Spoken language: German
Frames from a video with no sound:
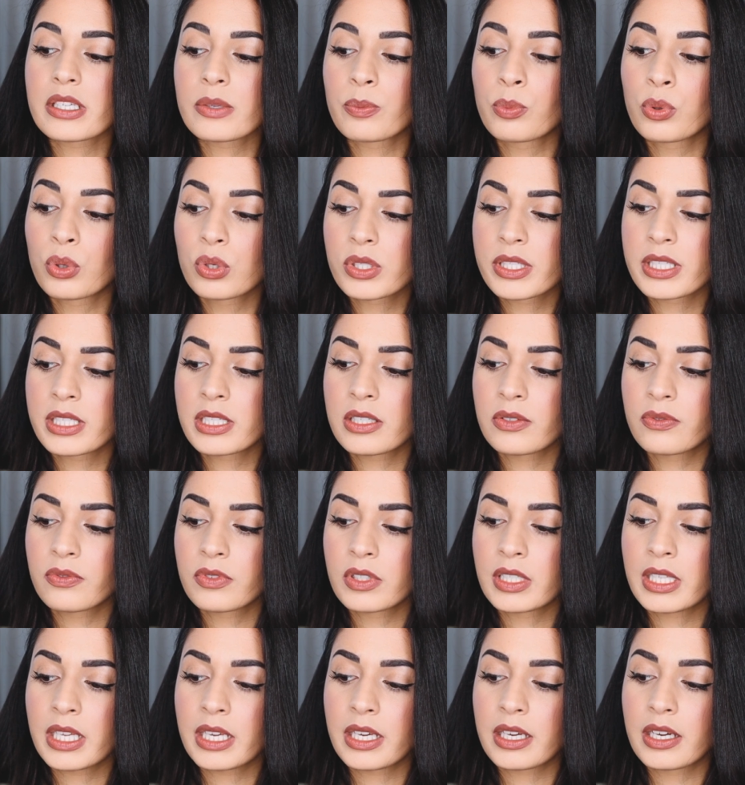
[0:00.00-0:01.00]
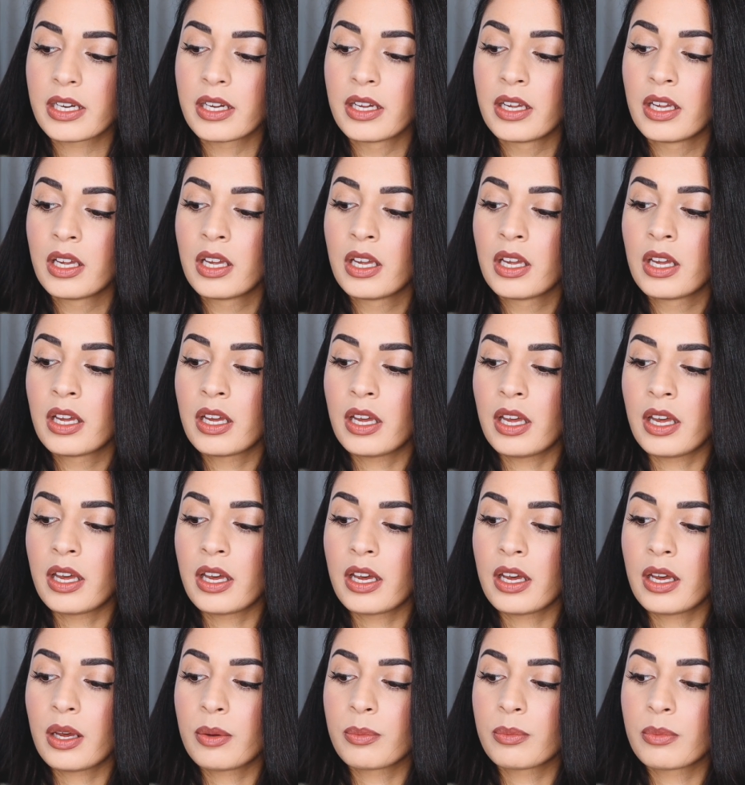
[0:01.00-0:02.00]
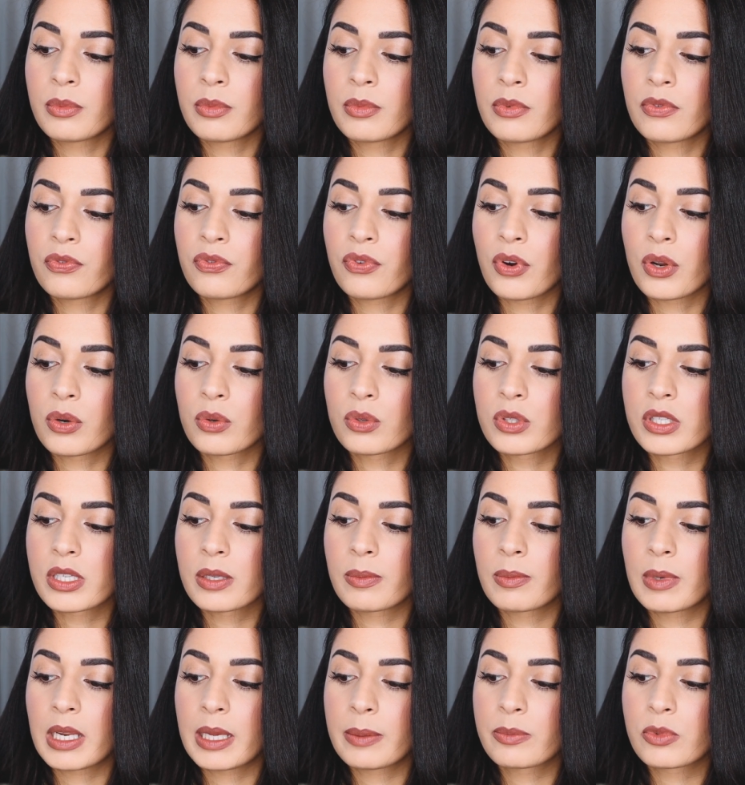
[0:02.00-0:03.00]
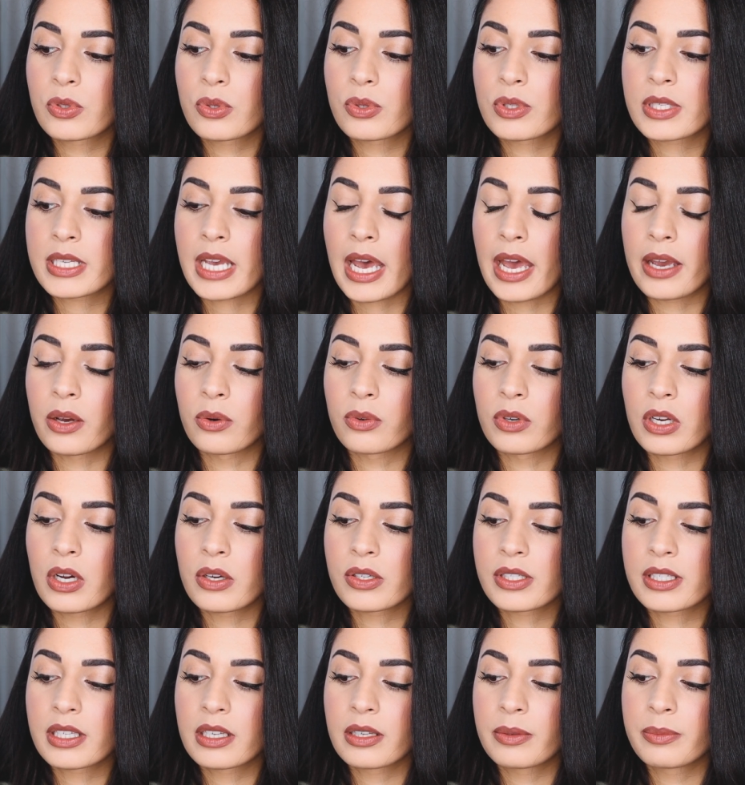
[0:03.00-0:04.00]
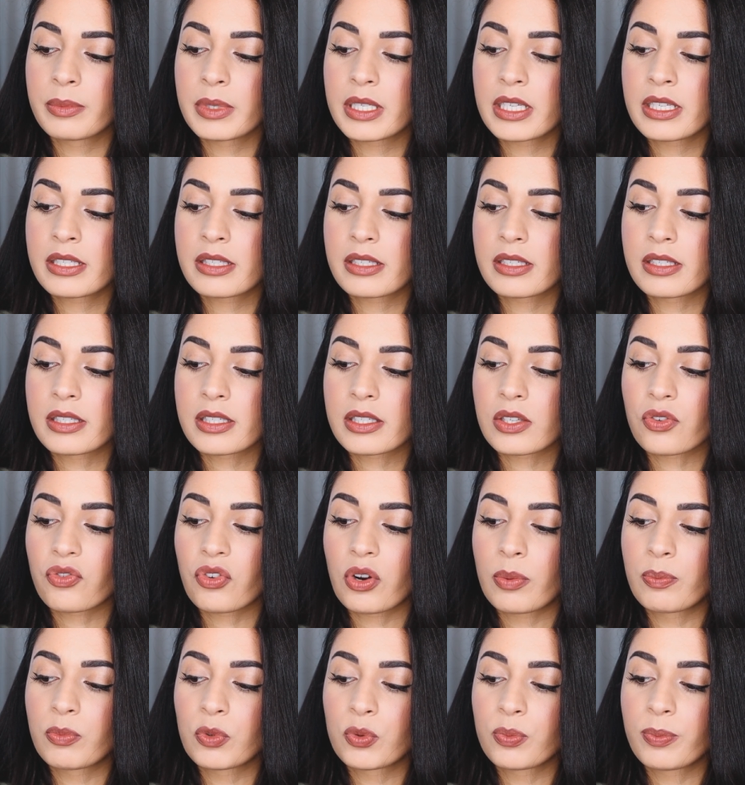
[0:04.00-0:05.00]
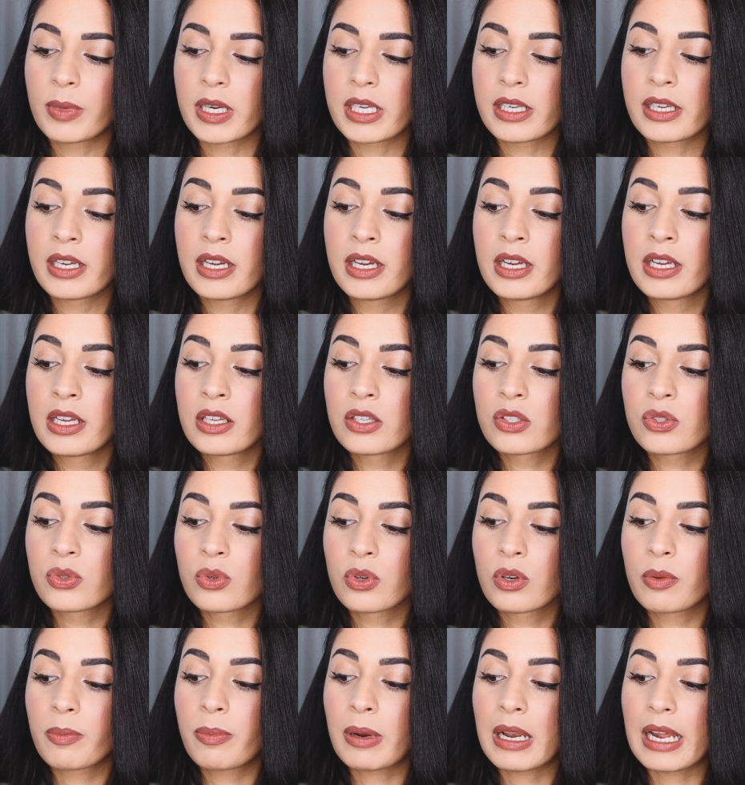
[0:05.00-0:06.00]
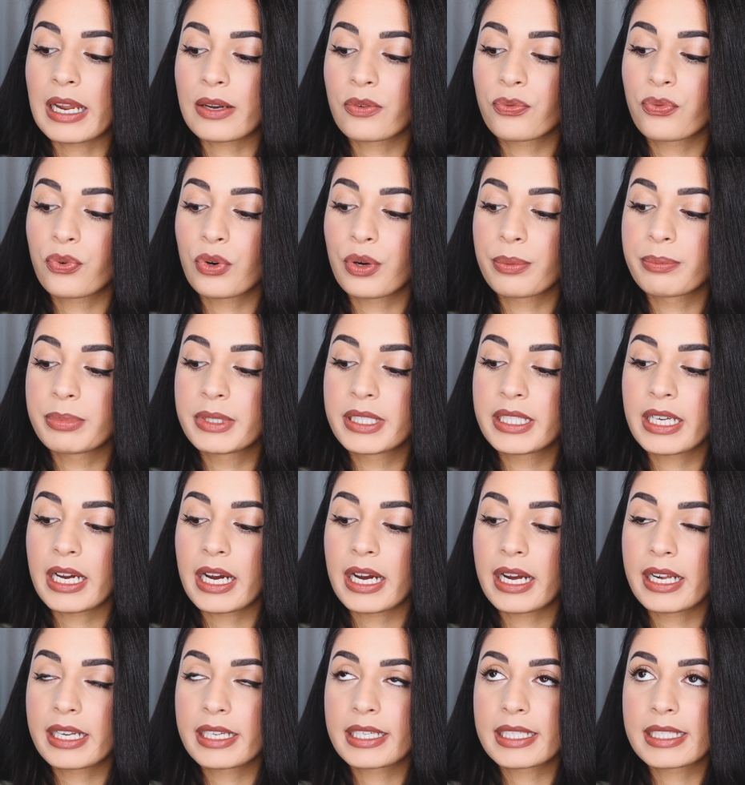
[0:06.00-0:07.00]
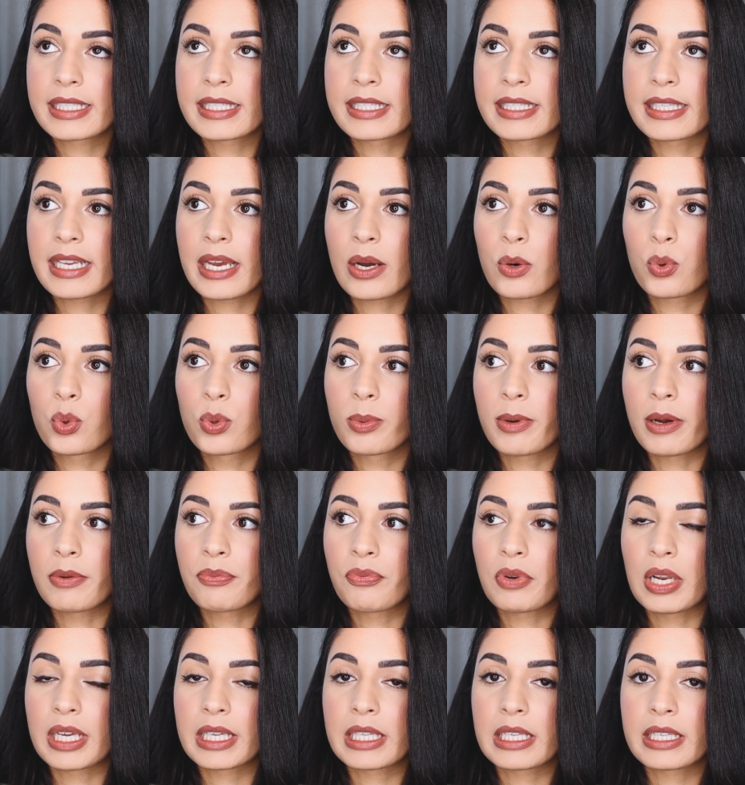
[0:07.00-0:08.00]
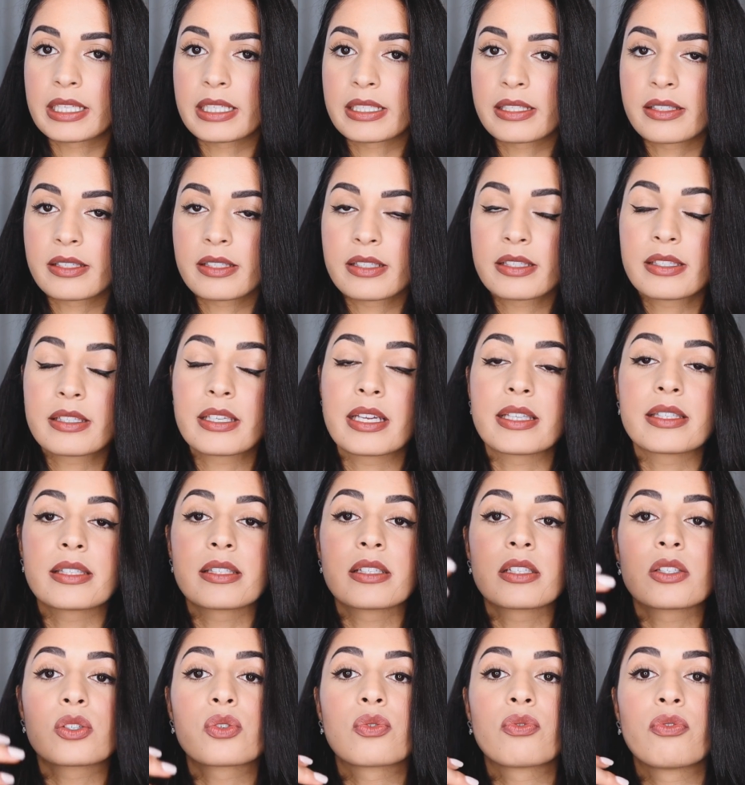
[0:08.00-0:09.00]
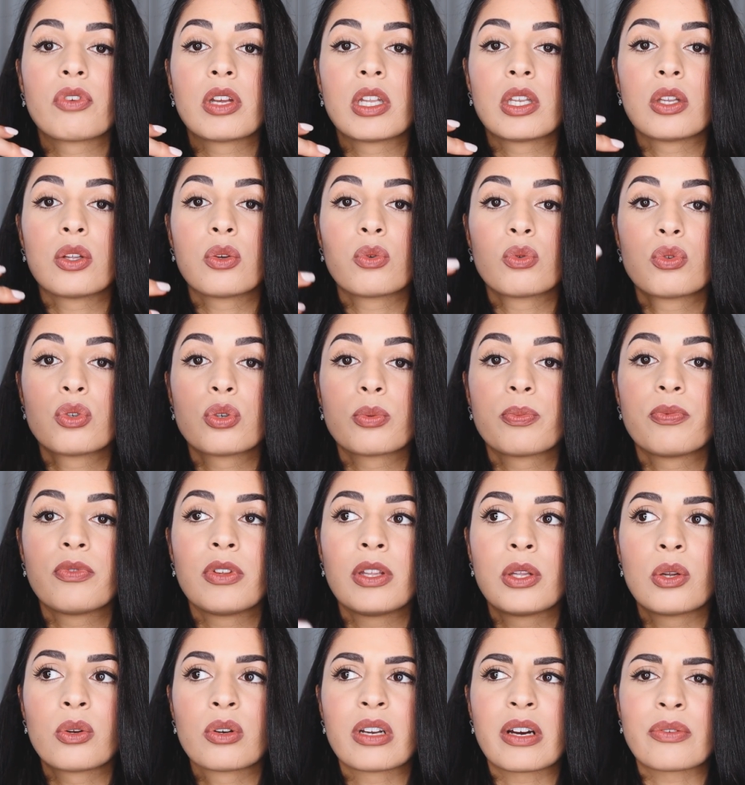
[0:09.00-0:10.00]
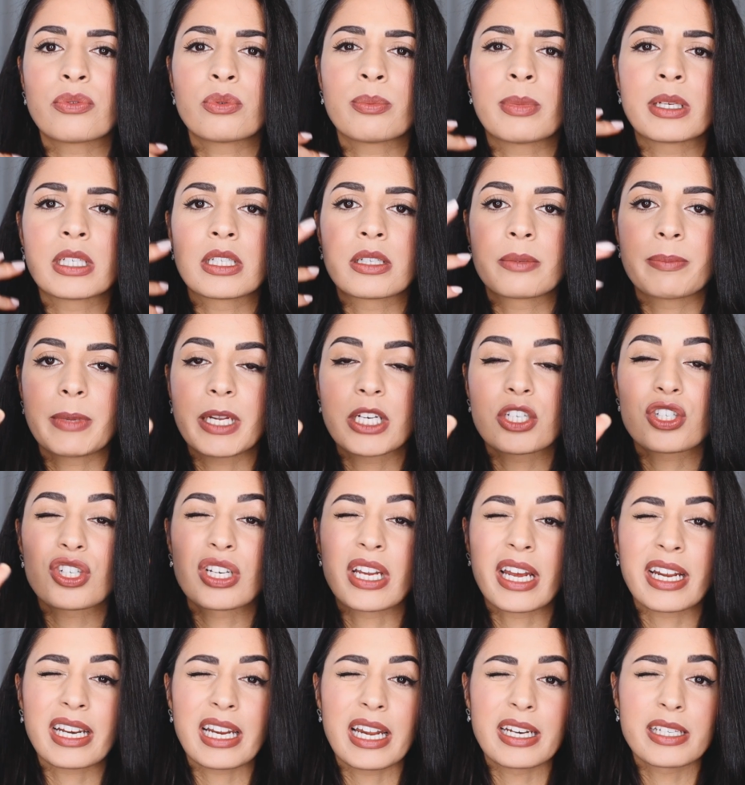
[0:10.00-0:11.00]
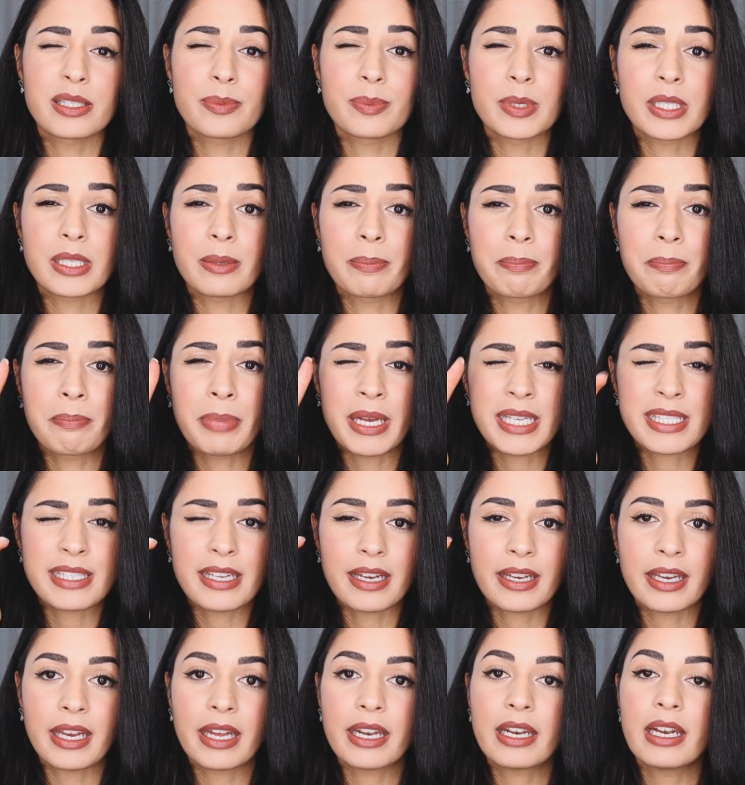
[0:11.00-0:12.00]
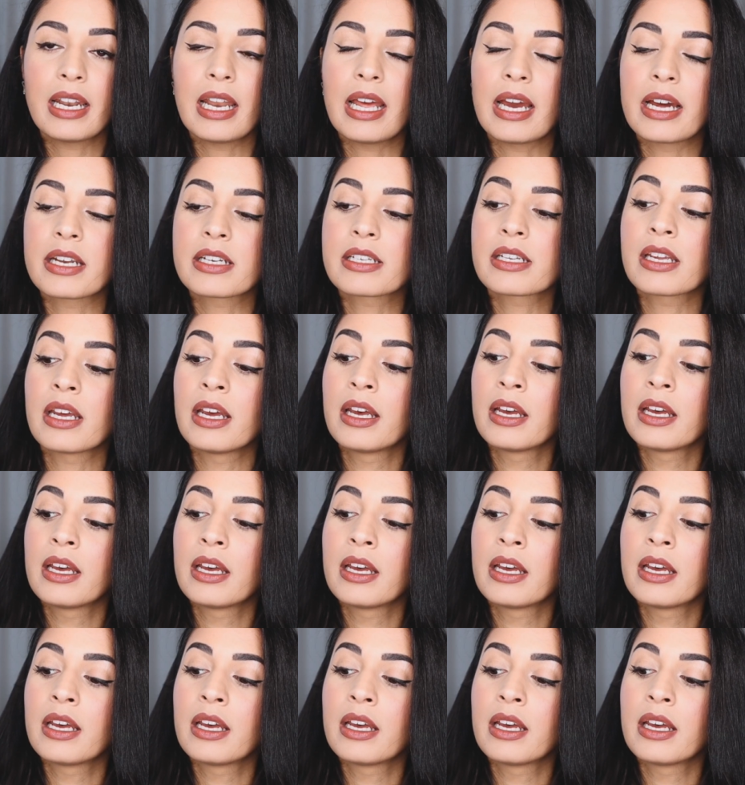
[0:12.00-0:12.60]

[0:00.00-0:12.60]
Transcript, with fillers: positiven Dinge ähm, von unserem Leben zu zeigen. Und außerdem ist Instagram nun mal so eine Plattform, die halt sehr oberflächlich ist. Es ist jetzt nicht so wie ein YouTube-Video da, wo man den Menschen ein kleines bisschen besser kennenlernt,